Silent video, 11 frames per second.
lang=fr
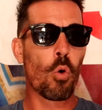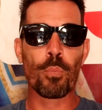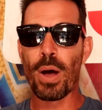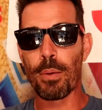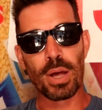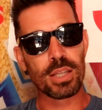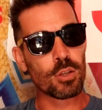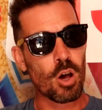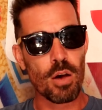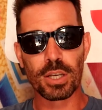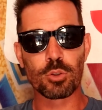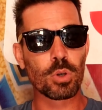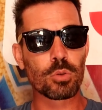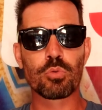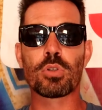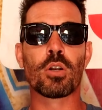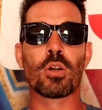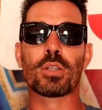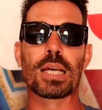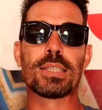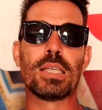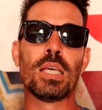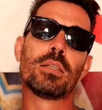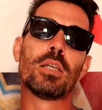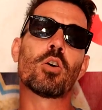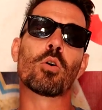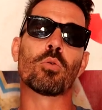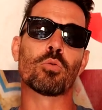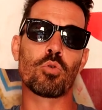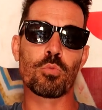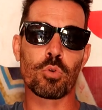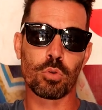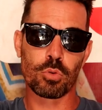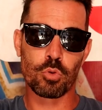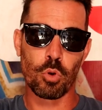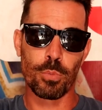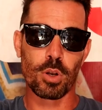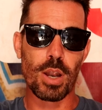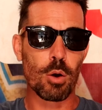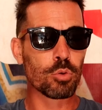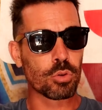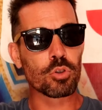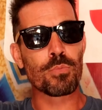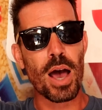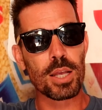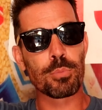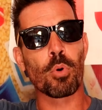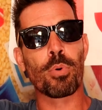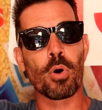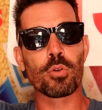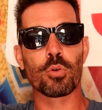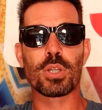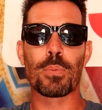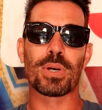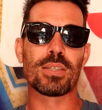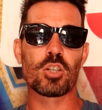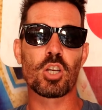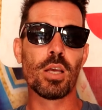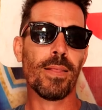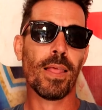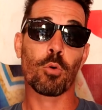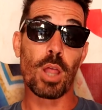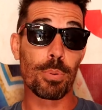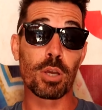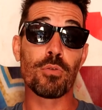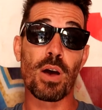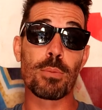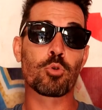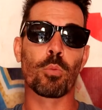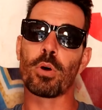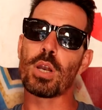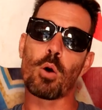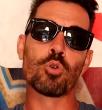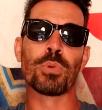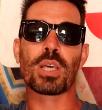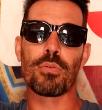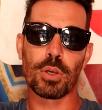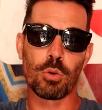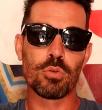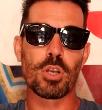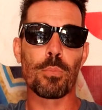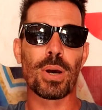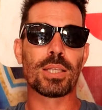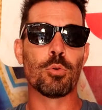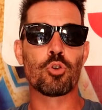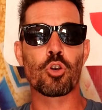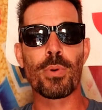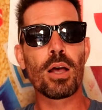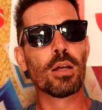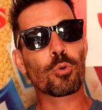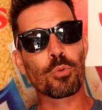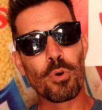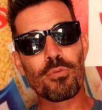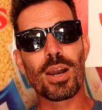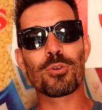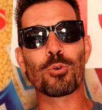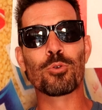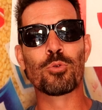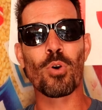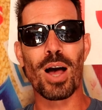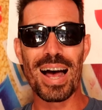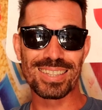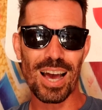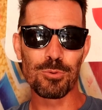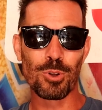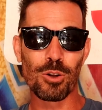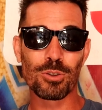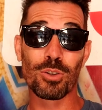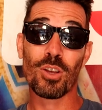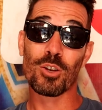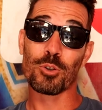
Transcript: On part maintenant avec toi tout seul dans le taxi. Si je rencontre du monde sur le bord de la route, je m'arrête pour prendre des passagers. On a pris une femme sur le bord de la route, mais qui a fait qu'une seule partie du chemin. Donc me voilà de retour à Taroudante.